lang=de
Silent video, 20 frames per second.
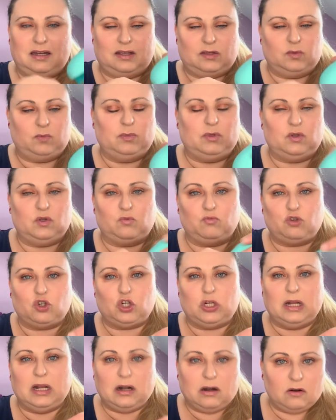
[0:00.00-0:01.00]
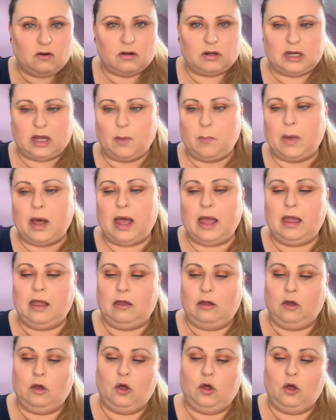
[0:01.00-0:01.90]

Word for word: also mit so einem Stiel noch dabei.